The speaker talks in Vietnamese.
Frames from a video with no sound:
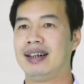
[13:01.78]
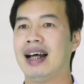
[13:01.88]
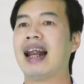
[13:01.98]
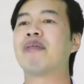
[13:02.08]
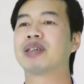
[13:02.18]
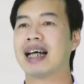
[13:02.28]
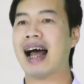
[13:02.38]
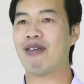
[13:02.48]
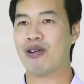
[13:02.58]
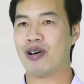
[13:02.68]
là làm
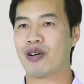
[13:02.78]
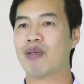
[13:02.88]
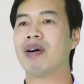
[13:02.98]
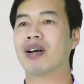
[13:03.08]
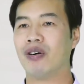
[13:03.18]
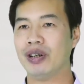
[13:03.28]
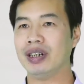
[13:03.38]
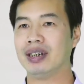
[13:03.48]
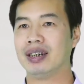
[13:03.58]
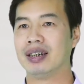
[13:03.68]
sao con mắc lỗi